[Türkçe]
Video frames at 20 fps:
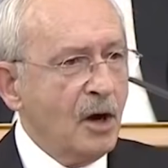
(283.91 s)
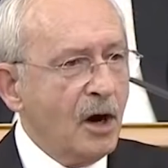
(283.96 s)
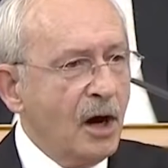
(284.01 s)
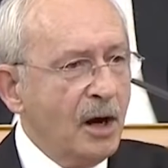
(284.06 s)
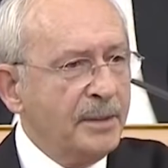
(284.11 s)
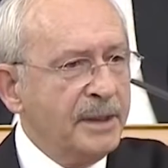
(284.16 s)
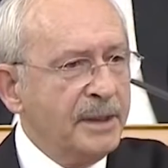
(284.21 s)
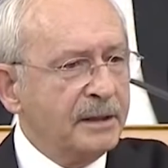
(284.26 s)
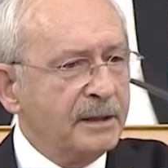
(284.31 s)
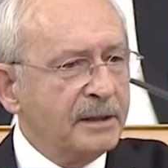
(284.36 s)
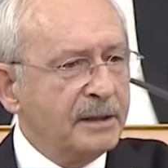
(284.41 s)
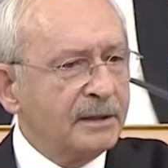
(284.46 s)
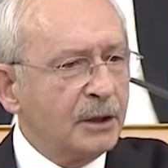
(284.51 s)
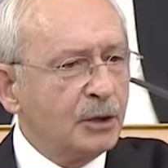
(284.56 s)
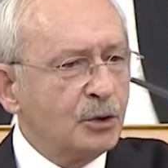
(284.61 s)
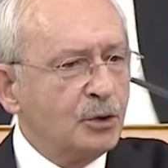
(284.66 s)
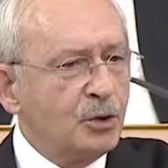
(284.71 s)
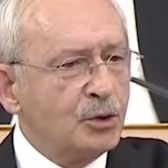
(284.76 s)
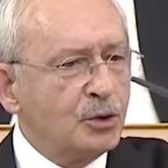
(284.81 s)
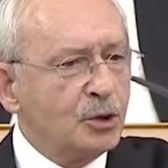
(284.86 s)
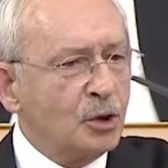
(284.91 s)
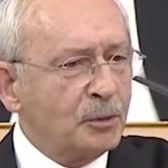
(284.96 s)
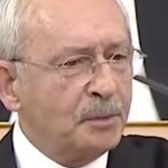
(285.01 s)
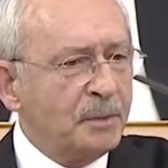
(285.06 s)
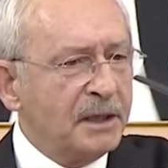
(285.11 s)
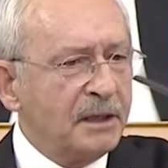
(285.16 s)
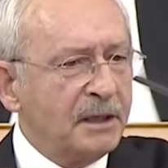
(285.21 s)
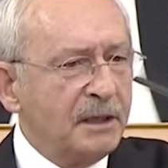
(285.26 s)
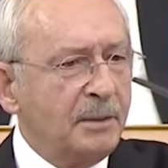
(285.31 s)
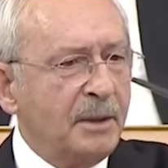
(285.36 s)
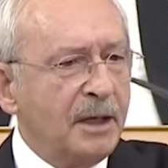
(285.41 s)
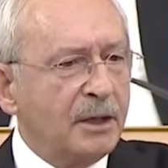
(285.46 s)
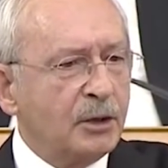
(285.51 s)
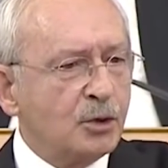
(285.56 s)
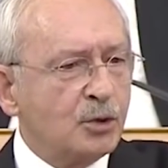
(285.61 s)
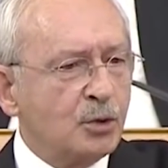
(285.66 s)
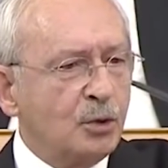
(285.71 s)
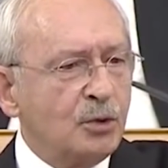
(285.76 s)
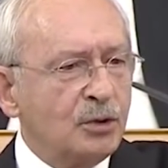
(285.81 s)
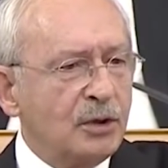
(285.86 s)
Amerika'da küçük bir
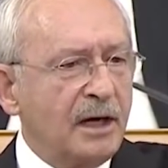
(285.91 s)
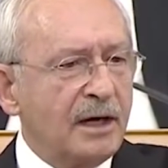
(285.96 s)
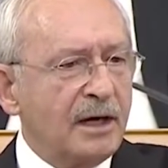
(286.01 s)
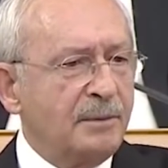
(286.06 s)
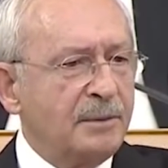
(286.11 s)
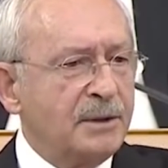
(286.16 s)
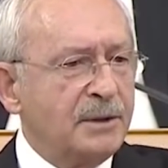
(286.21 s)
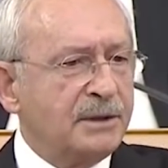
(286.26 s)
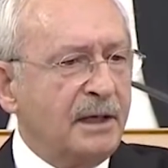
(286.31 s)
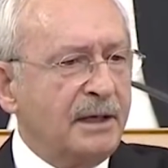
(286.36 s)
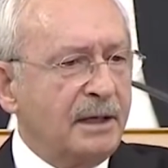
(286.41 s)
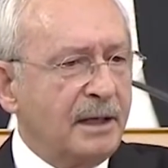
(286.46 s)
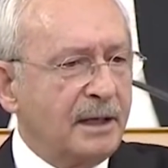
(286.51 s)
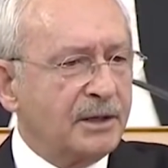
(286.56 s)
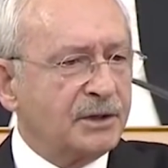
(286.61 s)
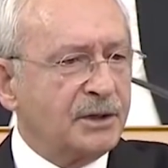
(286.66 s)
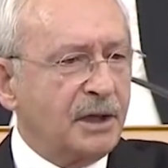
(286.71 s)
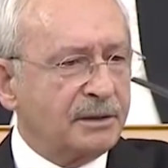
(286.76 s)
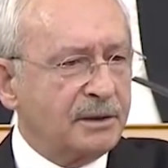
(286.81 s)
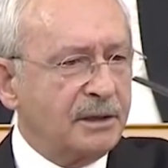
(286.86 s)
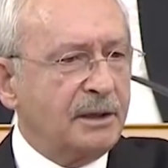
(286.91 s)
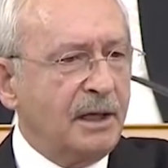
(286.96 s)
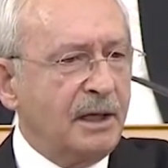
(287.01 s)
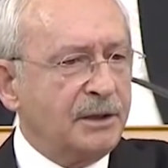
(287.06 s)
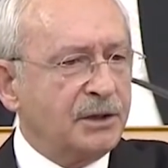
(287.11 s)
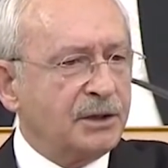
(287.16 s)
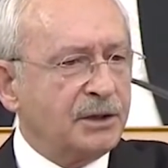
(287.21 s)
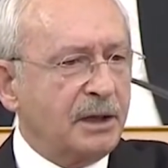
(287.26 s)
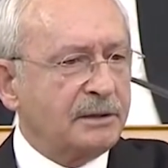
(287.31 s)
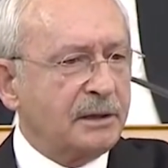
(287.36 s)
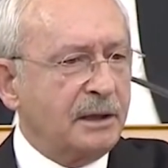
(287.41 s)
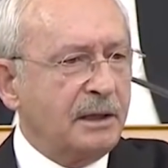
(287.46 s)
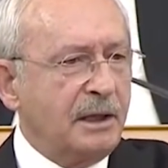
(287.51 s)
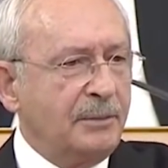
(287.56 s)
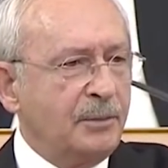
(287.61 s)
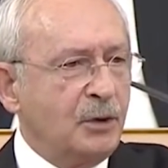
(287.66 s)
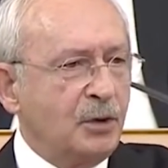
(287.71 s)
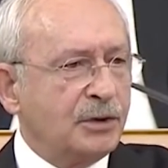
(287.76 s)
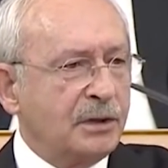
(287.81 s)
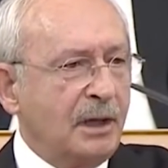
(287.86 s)
limanı Suudi Arabistan alacaktı yanlış
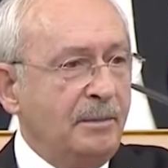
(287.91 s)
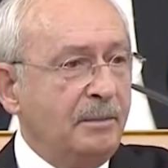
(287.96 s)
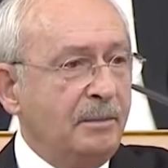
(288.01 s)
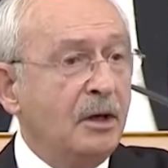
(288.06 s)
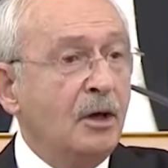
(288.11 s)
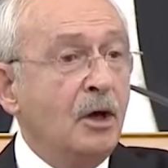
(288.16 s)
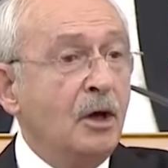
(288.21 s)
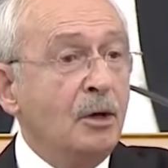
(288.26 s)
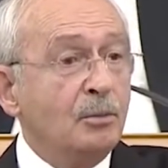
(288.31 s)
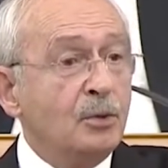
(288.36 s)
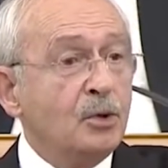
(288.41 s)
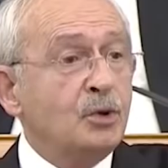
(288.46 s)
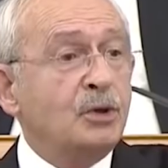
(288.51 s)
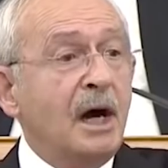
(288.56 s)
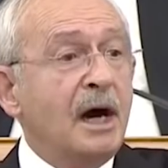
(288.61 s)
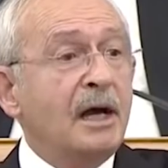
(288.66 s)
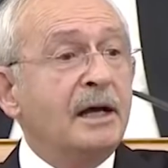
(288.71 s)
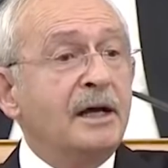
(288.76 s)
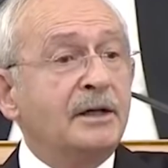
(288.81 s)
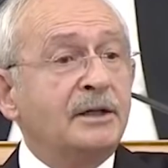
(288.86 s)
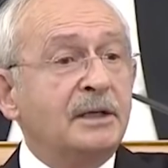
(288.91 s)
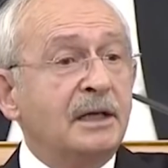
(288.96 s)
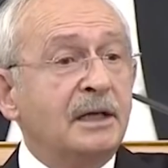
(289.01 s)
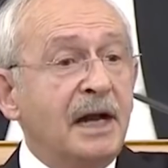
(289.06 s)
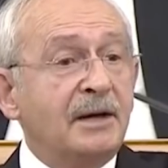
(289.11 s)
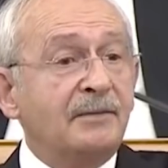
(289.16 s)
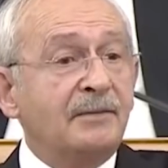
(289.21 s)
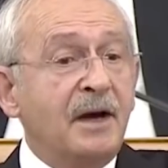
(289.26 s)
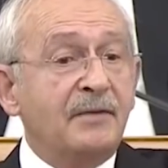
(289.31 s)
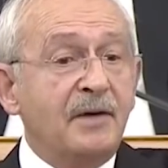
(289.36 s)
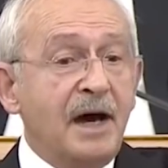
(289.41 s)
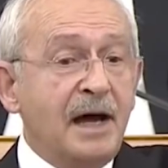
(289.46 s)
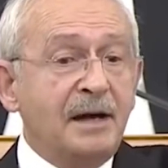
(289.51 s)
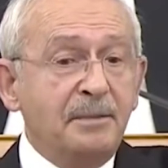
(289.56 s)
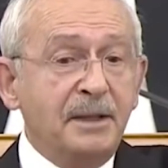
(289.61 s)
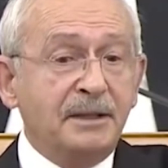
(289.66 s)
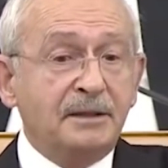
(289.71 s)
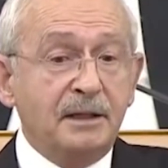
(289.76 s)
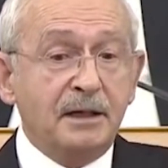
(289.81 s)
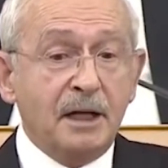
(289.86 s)
hatırlamıyorsam. Müdahale ettiler ve
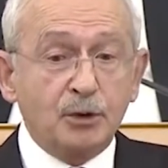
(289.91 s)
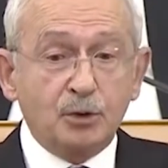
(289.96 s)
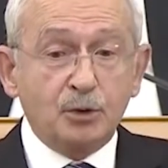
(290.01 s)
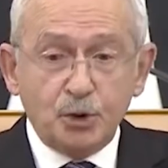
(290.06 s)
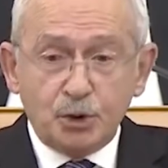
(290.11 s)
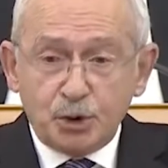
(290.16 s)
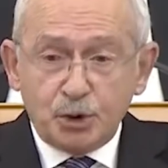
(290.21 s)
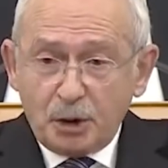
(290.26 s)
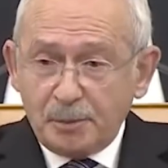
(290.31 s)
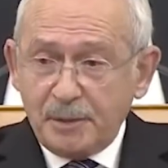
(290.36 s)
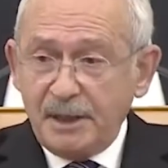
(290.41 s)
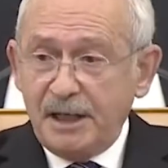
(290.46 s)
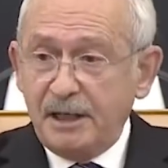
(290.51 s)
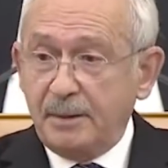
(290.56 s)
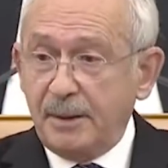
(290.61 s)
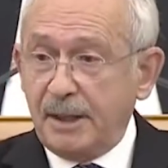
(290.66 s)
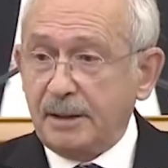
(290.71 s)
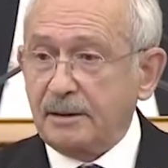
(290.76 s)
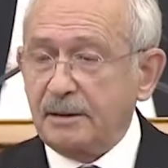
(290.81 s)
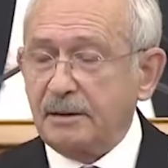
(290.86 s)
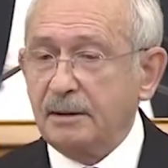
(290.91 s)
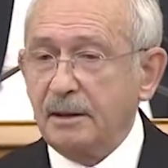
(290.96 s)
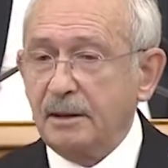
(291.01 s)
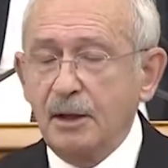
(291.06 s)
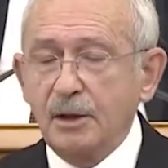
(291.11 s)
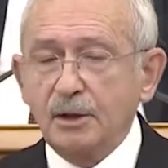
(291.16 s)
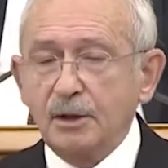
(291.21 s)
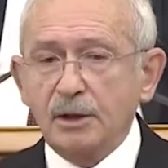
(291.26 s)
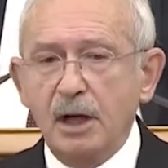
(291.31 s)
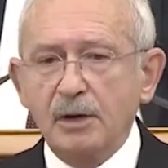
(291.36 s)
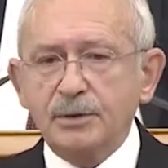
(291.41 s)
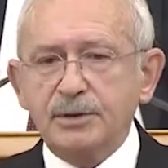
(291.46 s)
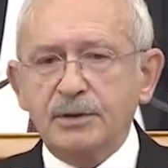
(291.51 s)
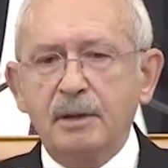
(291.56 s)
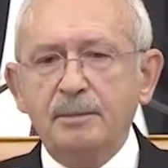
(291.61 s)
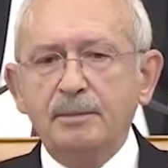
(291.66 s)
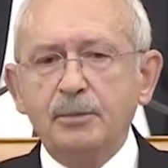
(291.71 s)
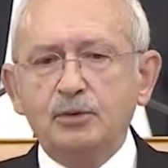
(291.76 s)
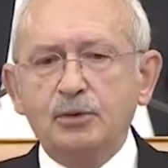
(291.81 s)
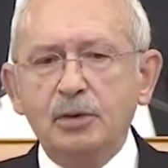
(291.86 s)
vermediler. Küçük bir limanı. Ya
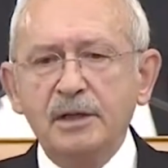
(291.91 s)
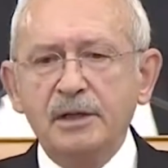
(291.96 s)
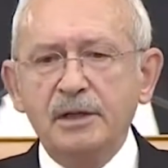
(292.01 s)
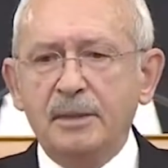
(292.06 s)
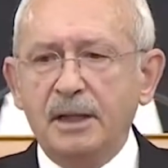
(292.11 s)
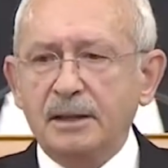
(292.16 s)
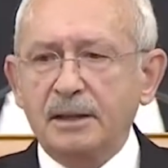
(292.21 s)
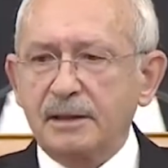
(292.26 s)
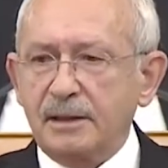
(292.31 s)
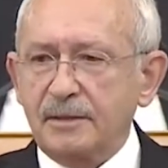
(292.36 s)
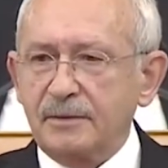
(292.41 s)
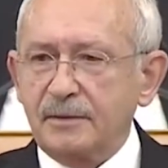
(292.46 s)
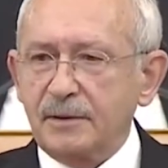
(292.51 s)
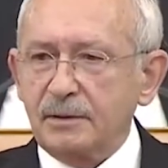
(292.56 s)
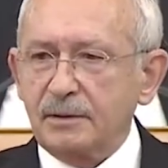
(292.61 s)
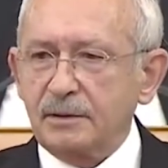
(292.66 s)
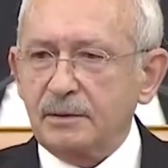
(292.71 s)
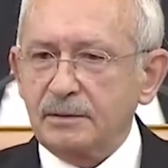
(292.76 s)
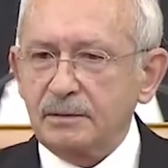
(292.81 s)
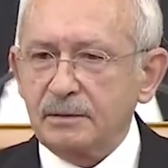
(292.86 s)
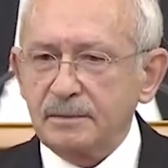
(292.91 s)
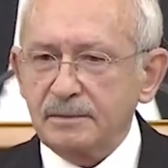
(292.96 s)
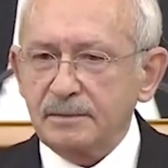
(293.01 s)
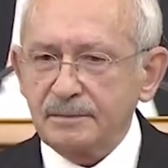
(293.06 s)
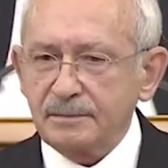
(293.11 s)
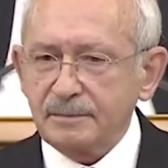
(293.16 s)
sen bütün limanları veriyorsun.